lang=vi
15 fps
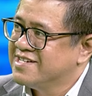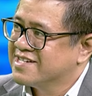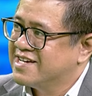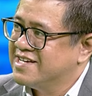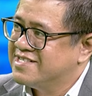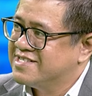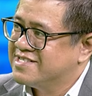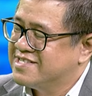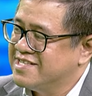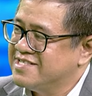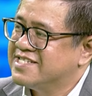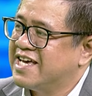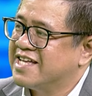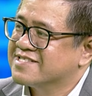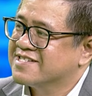cái chính
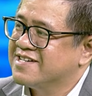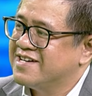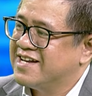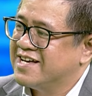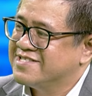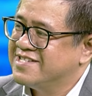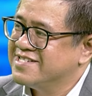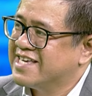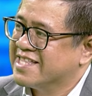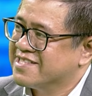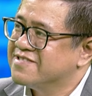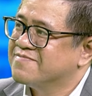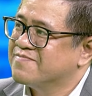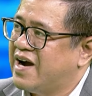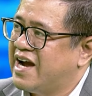sách gọi là chiến tranh
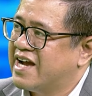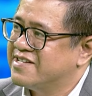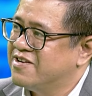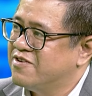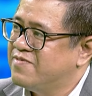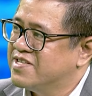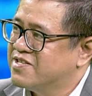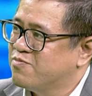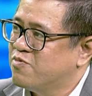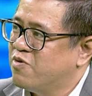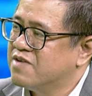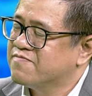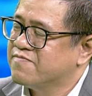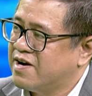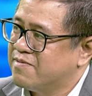thương mại đối với Trung Quốc
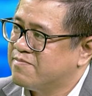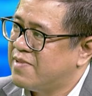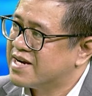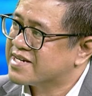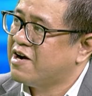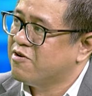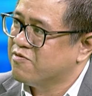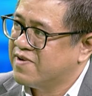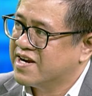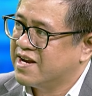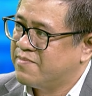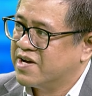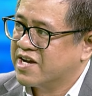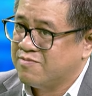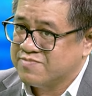và bắt đầu vào năm
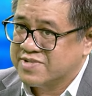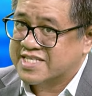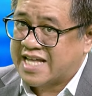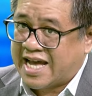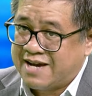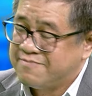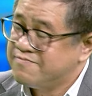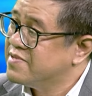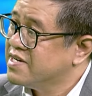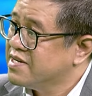2018